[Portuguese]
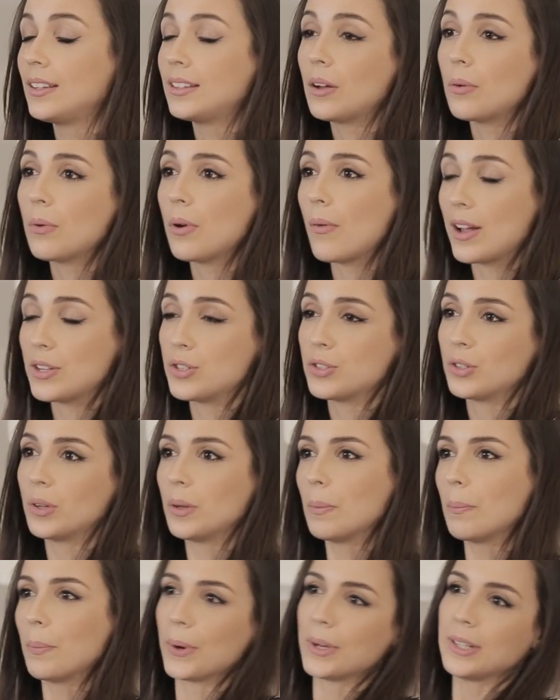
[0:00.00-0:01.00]
Então eu acho que o
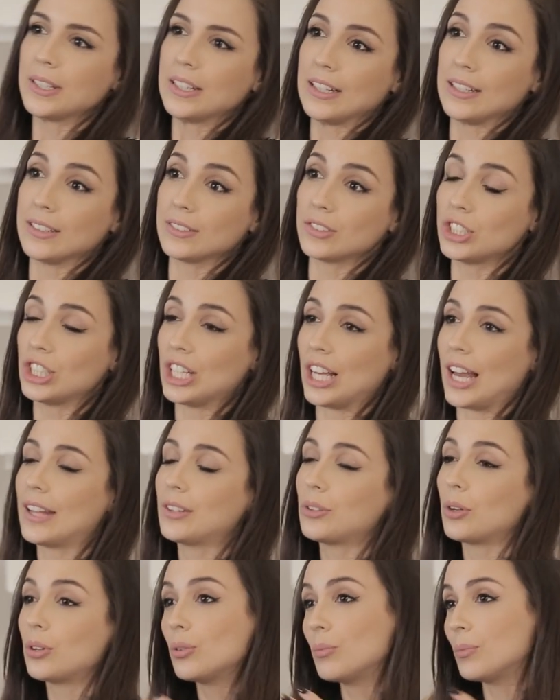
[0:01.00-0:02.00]
importante é
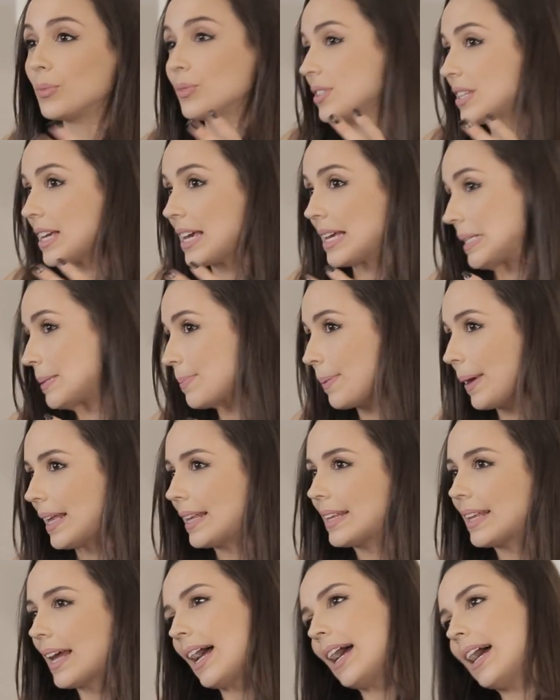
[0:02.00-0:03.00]
todo mundo se
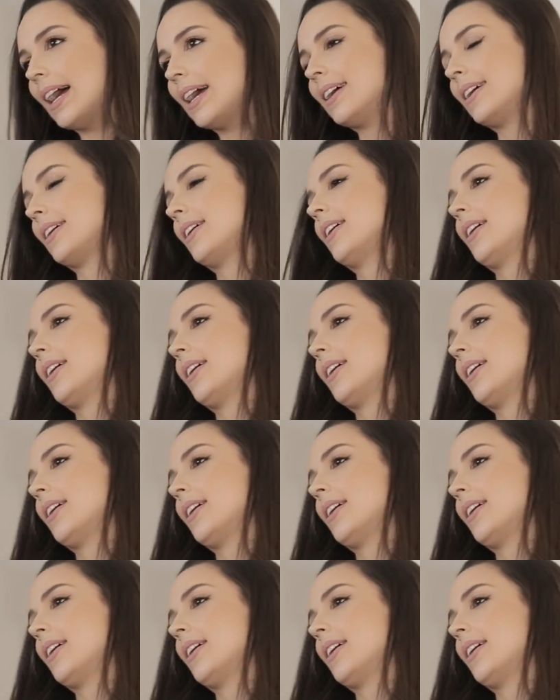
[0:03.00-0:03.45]
respeitar